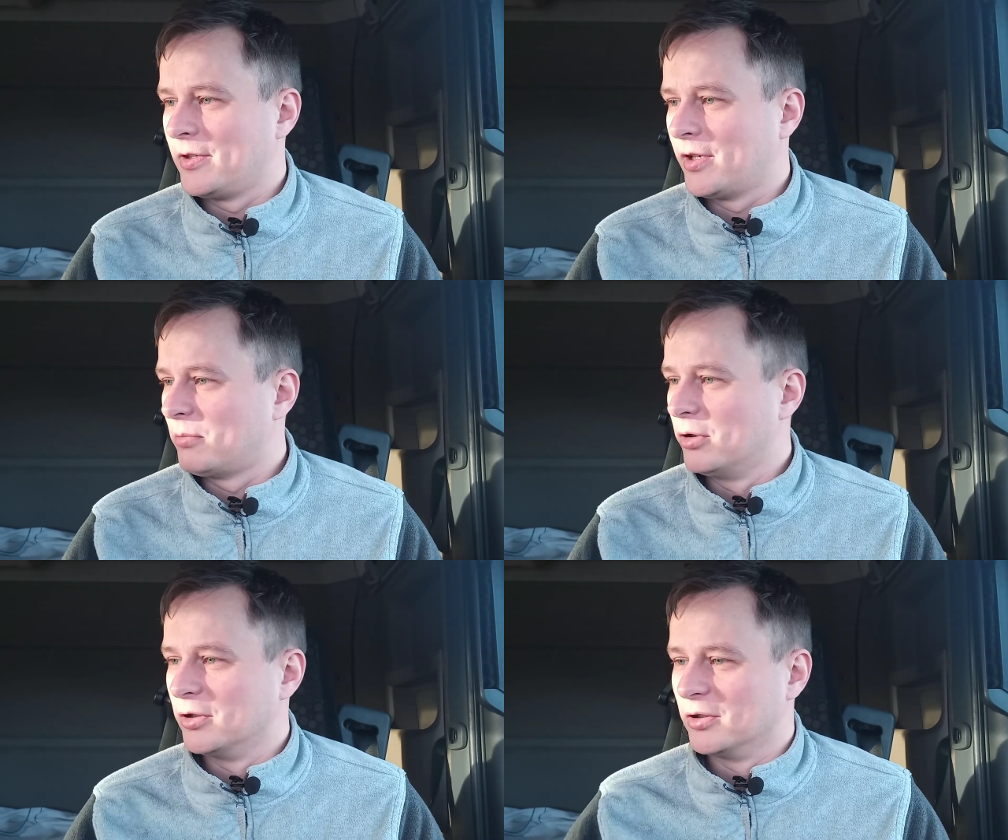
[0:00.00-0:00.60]

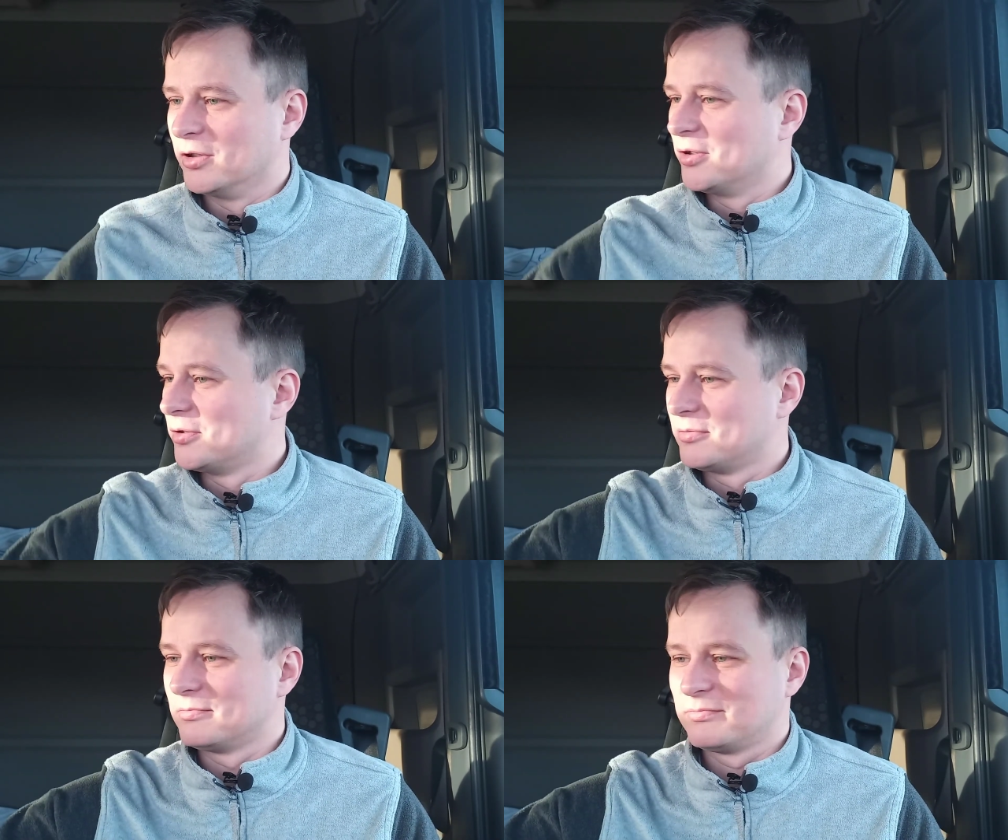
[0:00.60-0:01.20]
Я был,
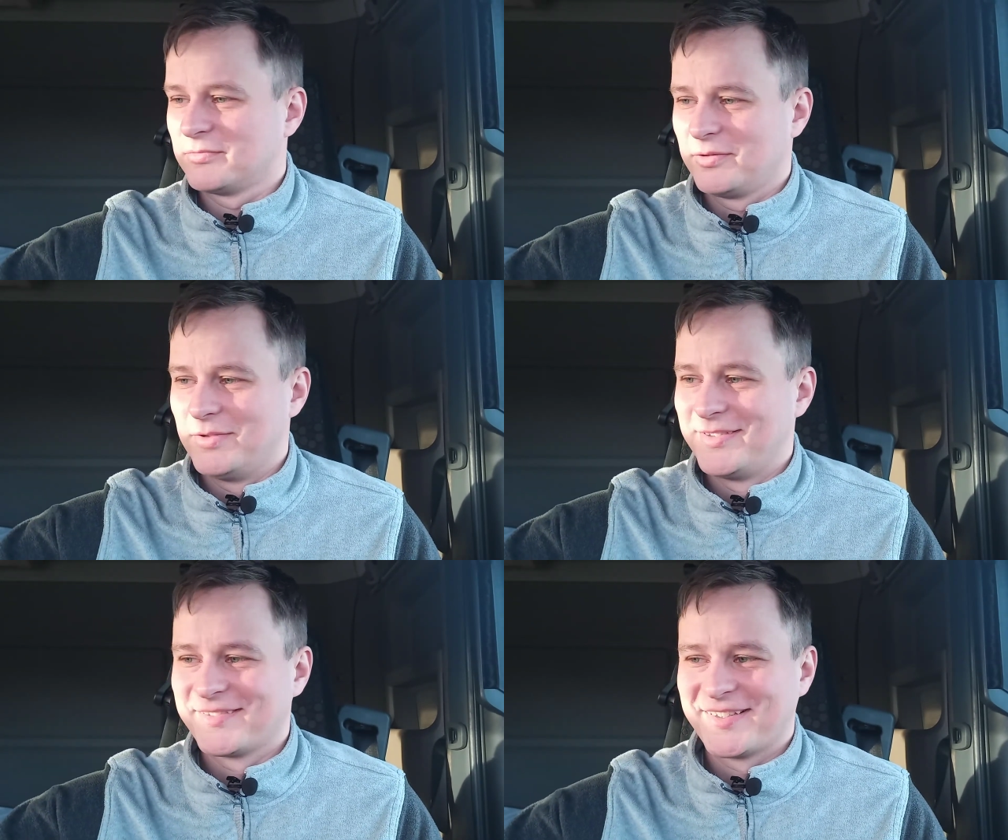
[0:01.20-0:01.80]
э,
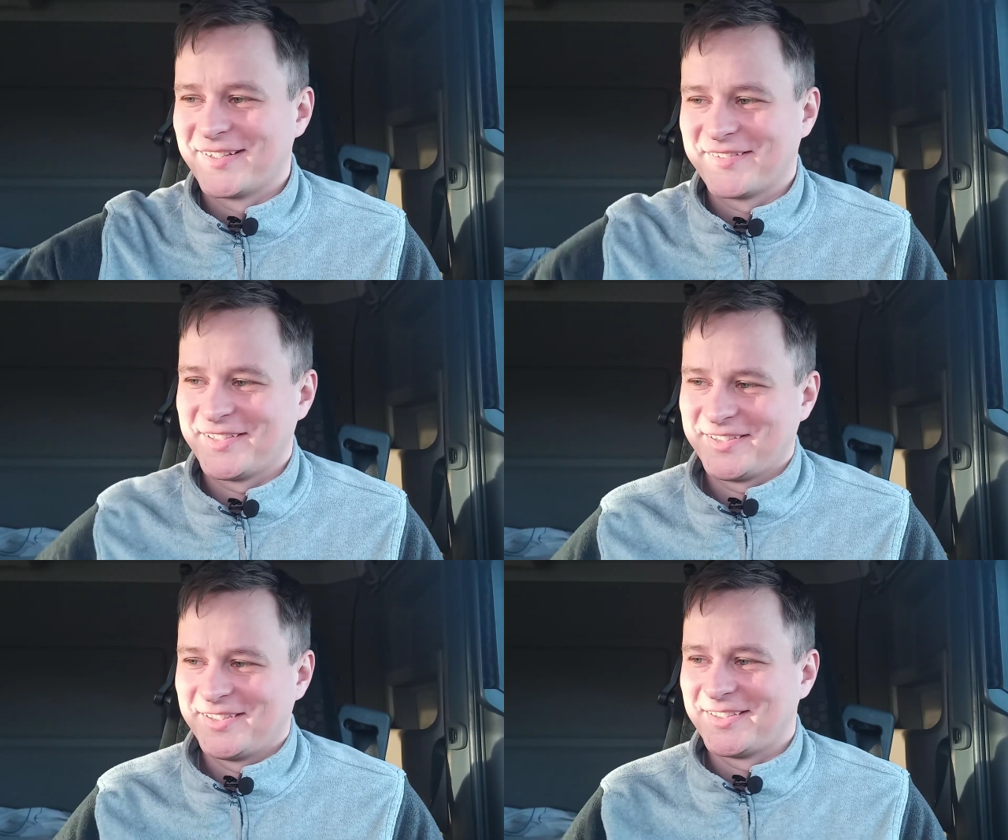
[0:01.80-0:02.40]
как
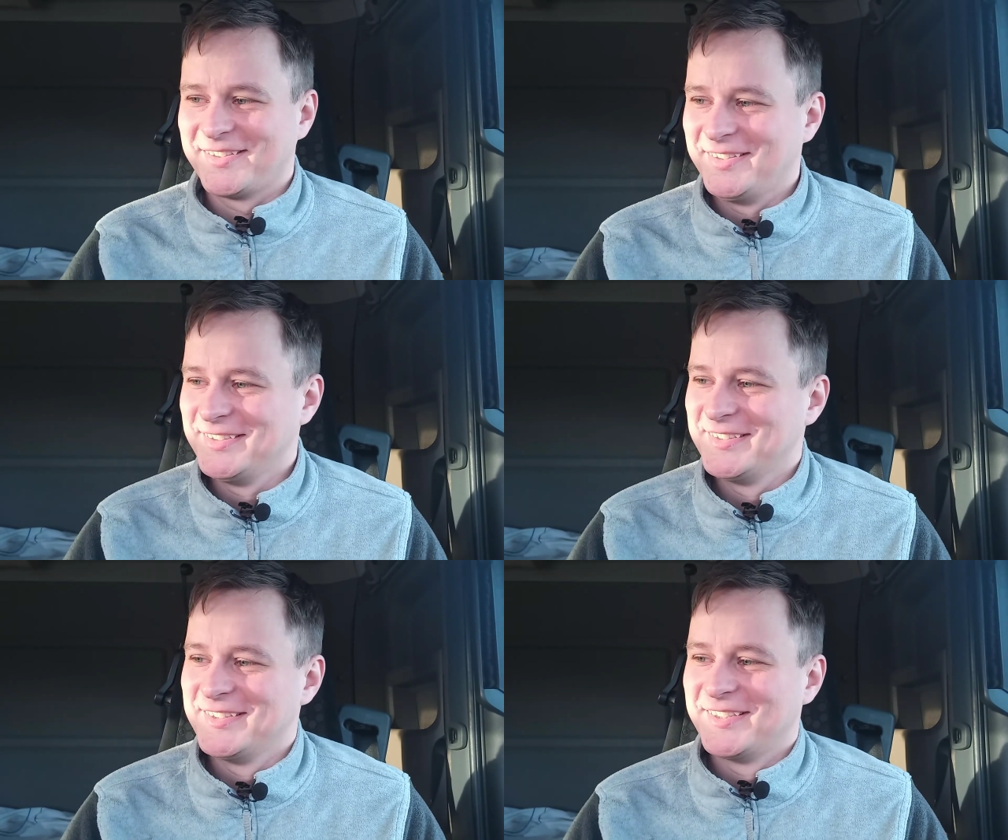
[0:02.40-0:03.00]
всегда,
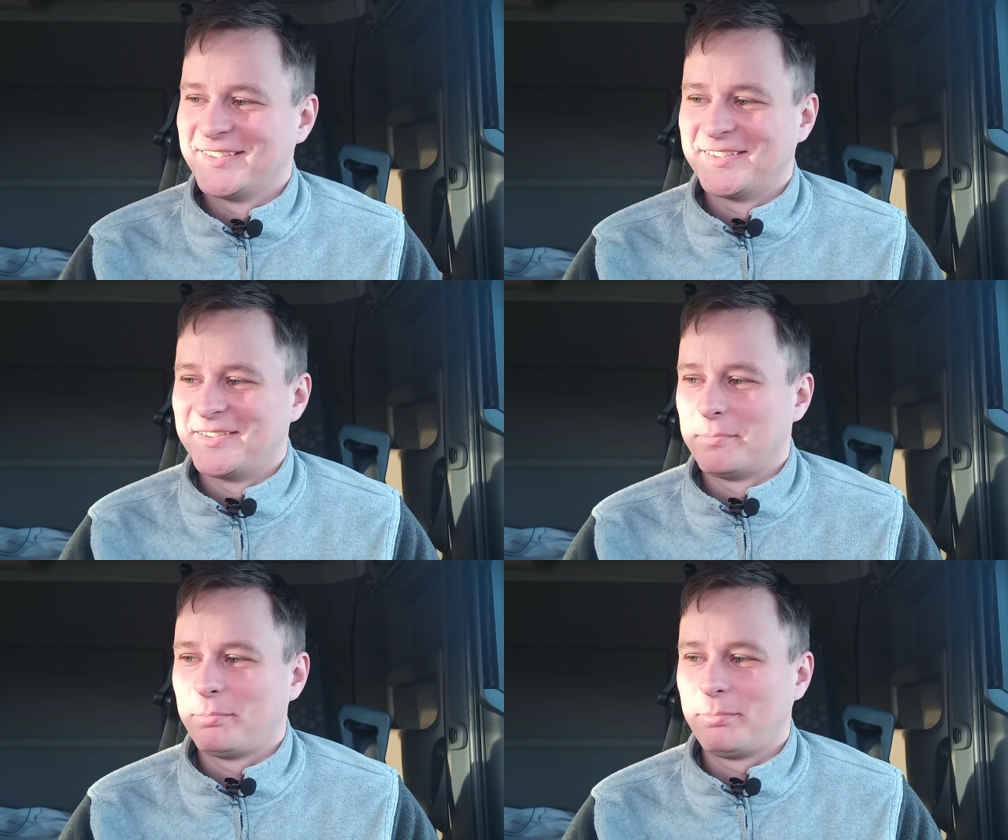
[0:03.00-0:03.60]

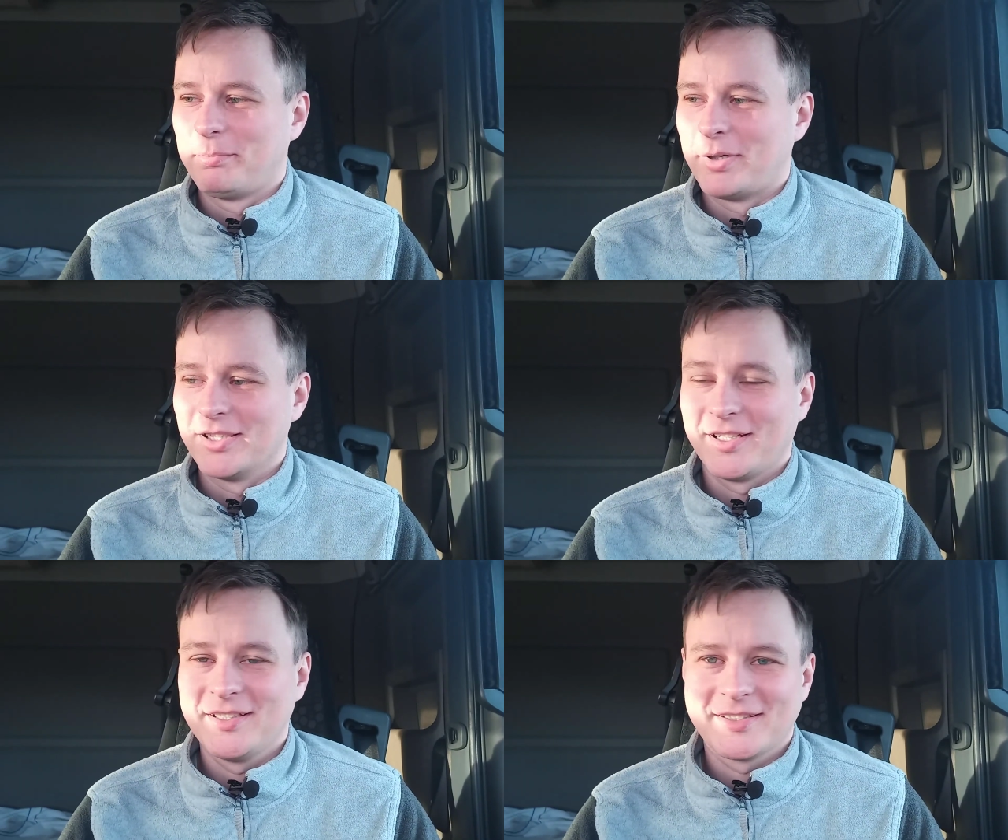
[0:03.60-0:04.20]
э,
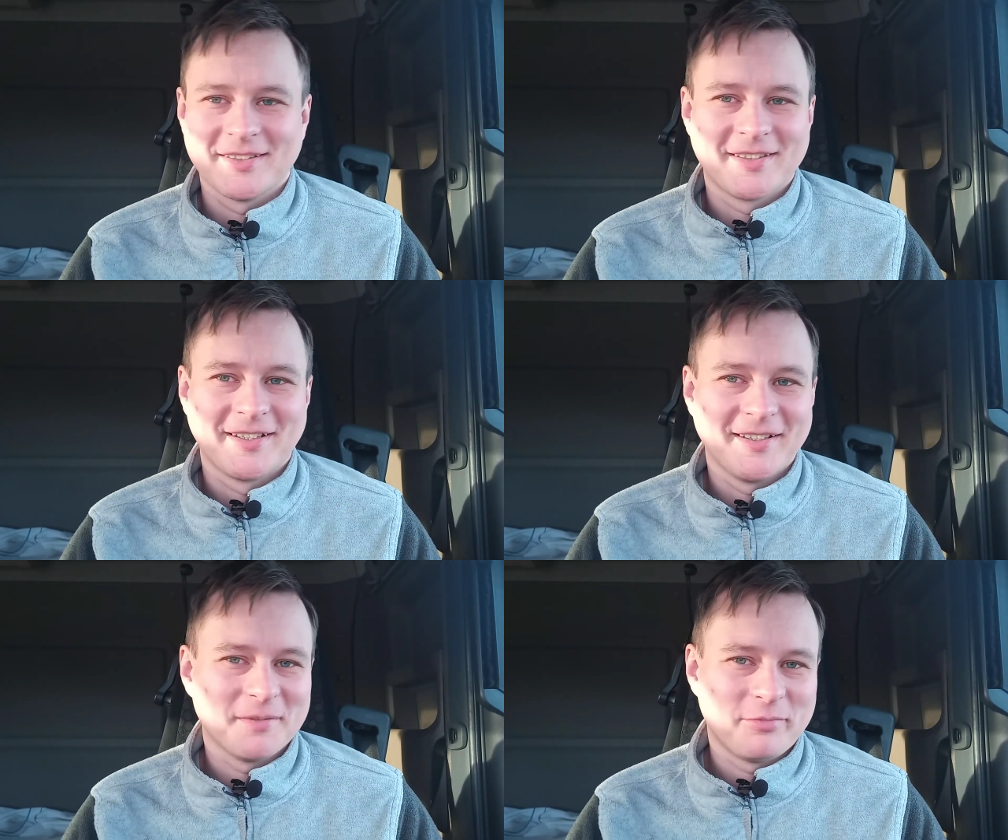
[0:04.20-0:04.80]
polite and
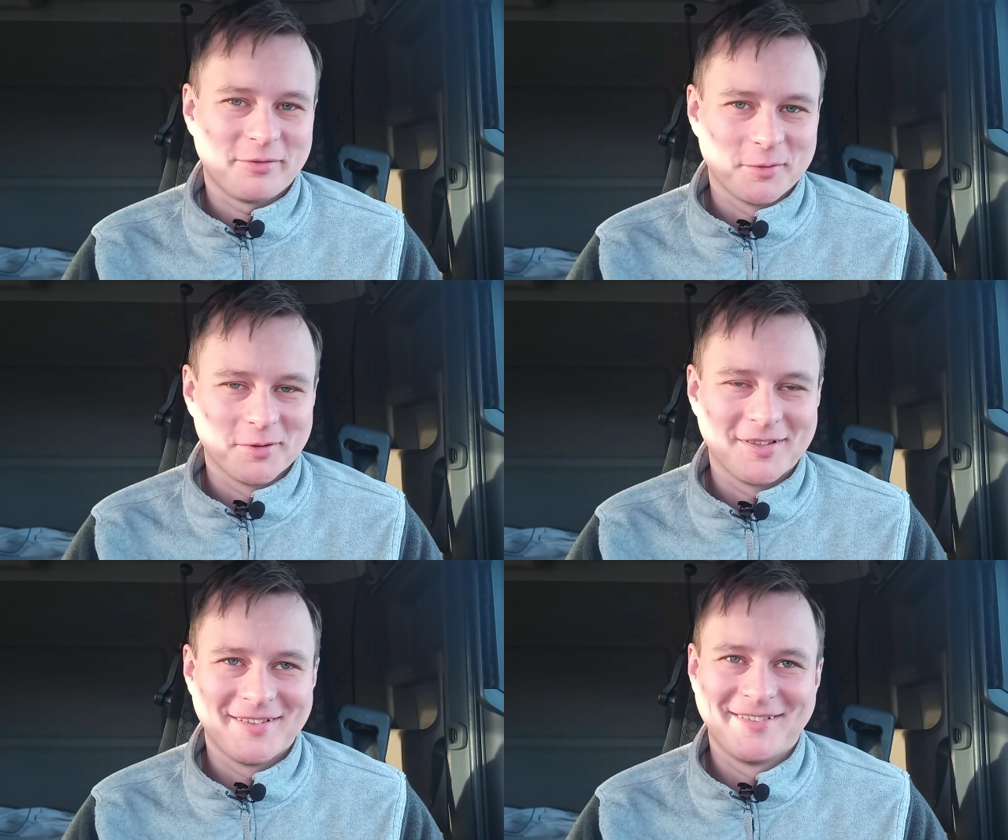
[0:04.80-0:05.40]
helpful.